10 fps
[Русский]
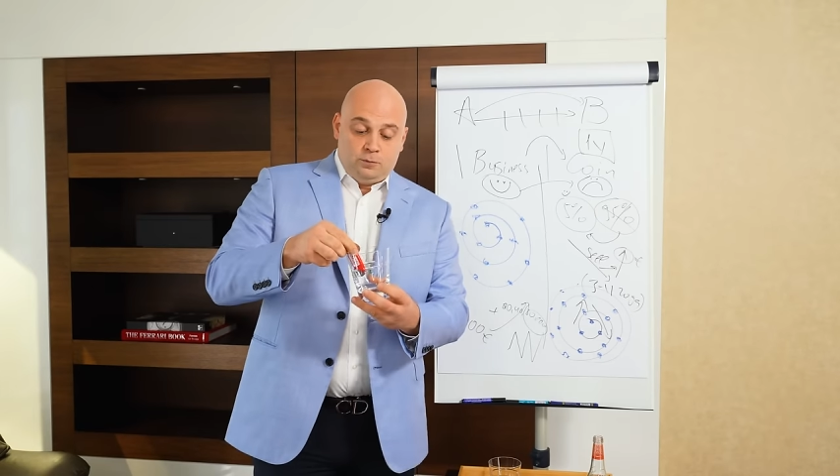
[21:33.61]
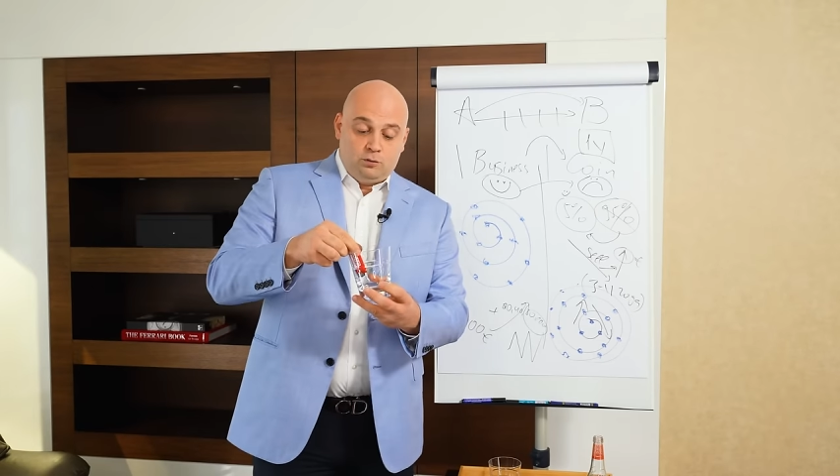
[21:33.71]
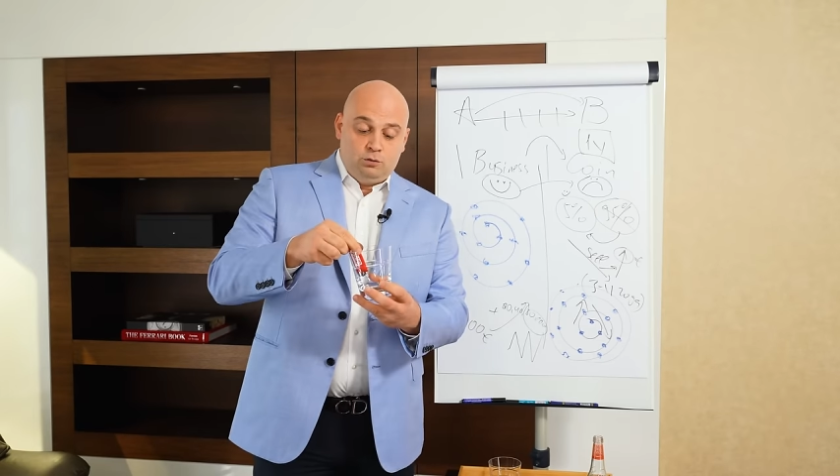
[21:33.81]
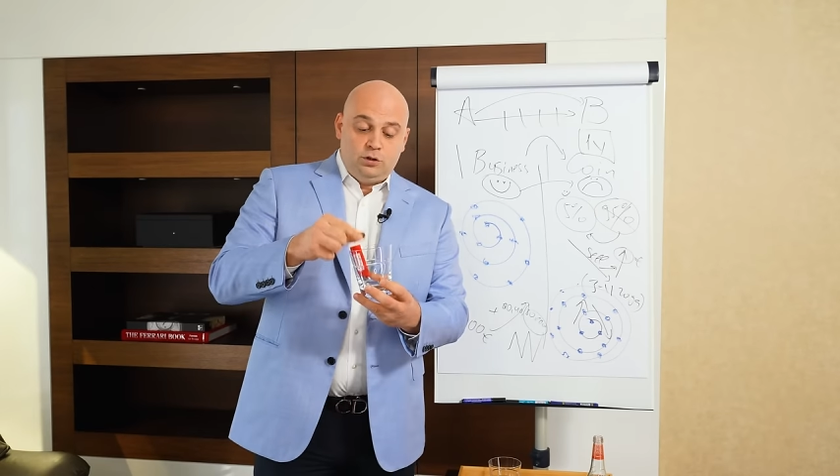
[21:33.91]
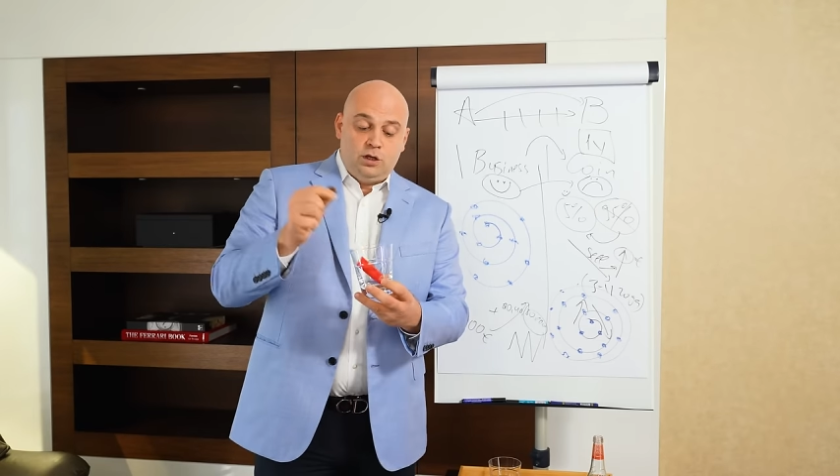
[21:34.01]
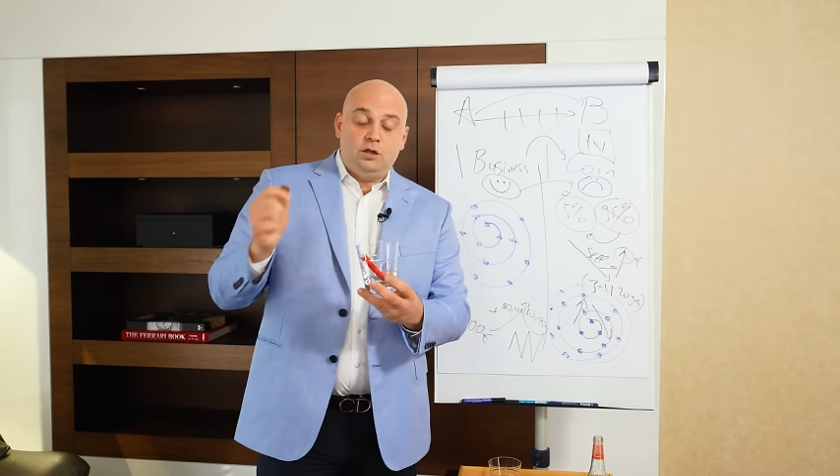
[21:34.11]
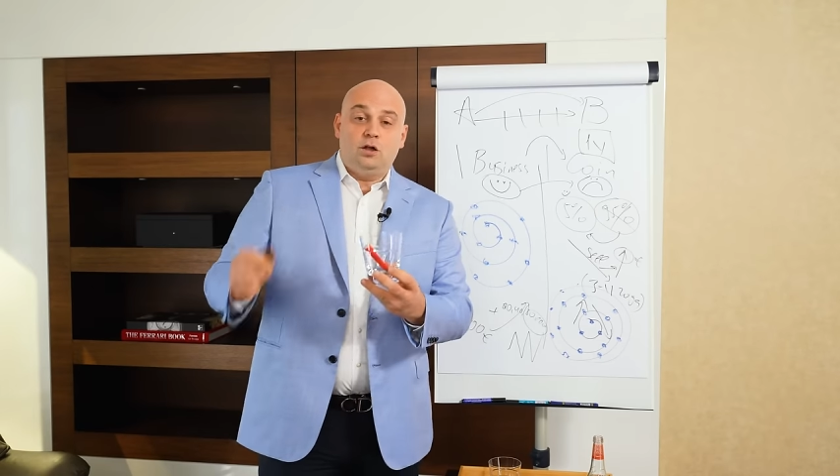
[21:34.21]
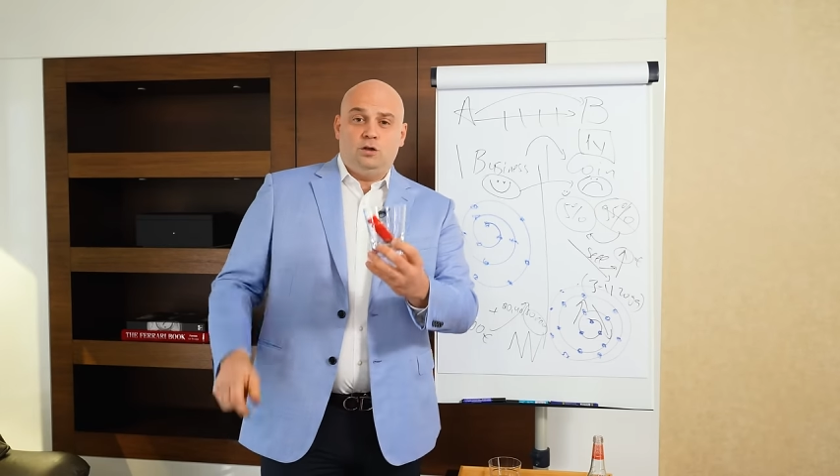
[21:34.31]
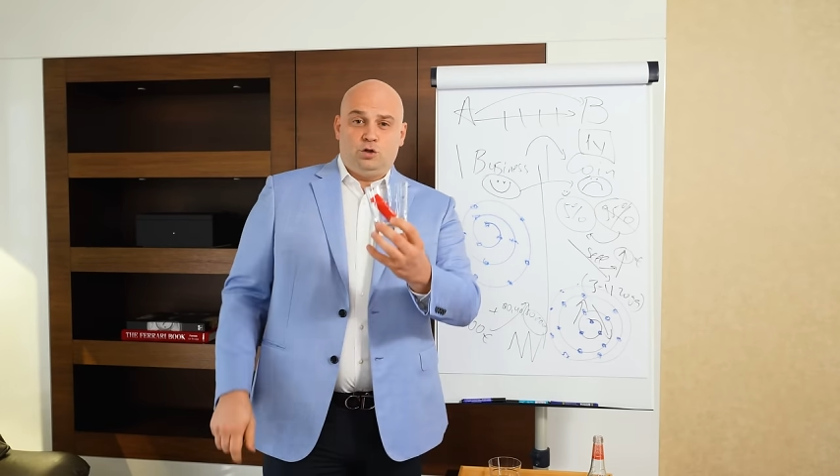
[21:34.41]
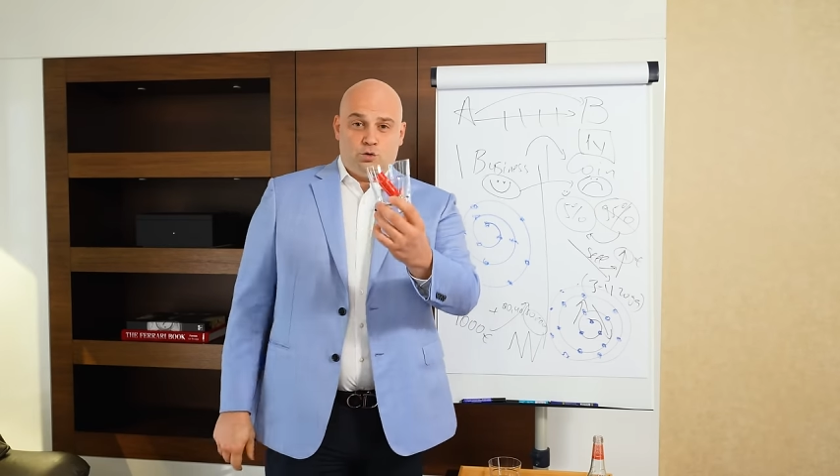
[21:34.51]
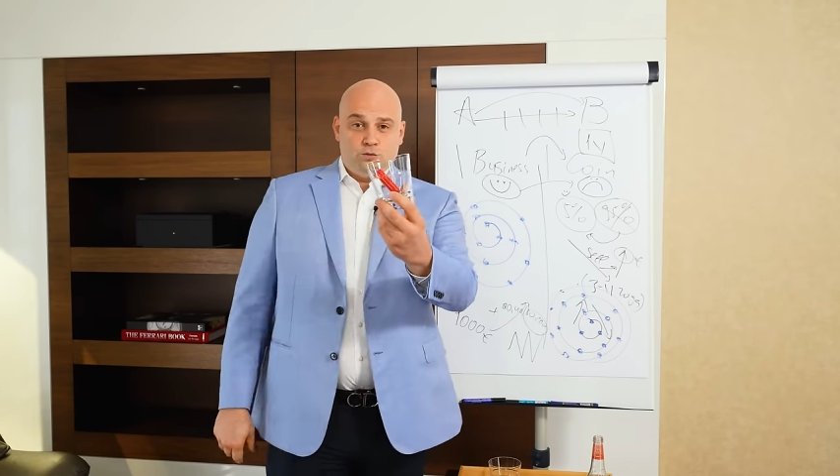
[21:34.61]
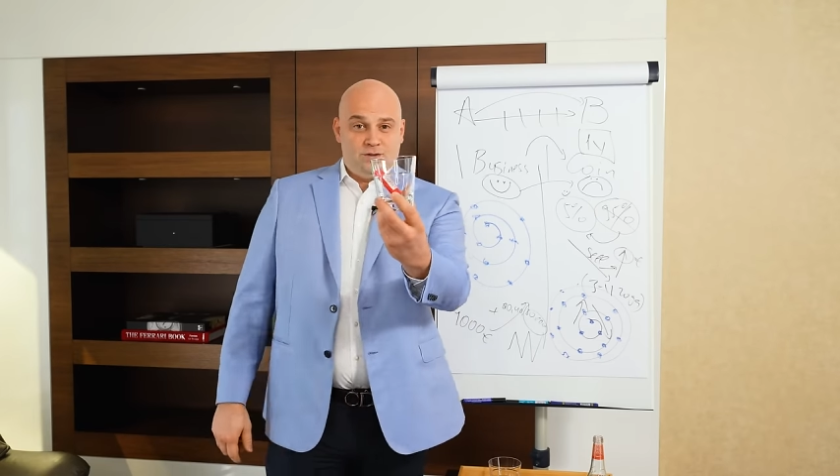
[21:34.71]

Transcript: Вот я ложу в